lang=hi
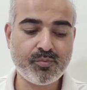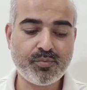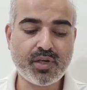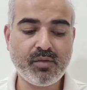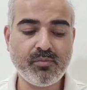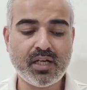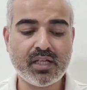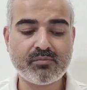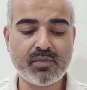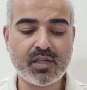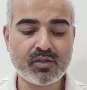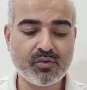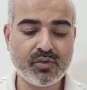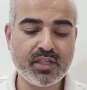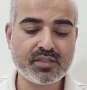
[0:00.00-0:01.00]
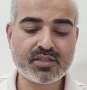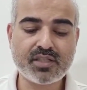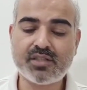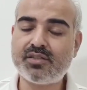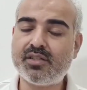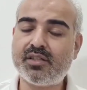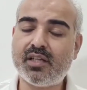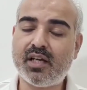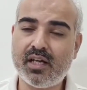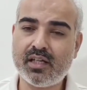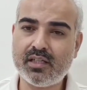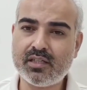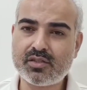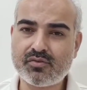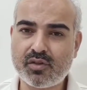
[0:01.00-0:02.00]
परमात्मा को ही सच्चित
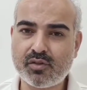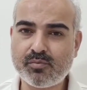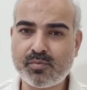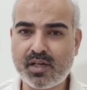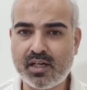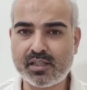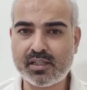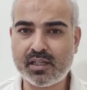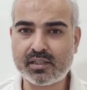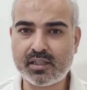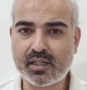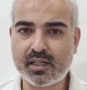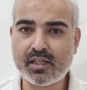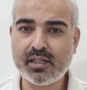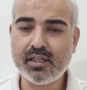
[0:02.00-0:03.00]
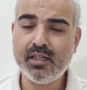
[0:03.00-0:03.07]
आनंद स्वरूप कहा जाता है